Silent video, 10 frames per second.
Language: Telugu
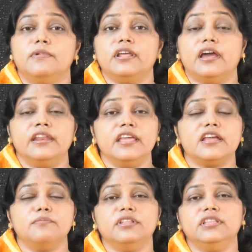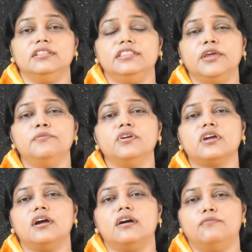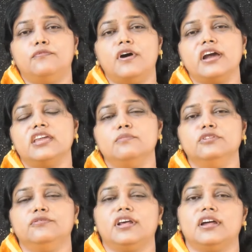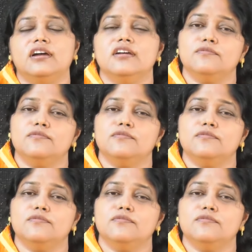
మరి అనేక మంది దేవుని యొక్క వాక్యము ద్వారా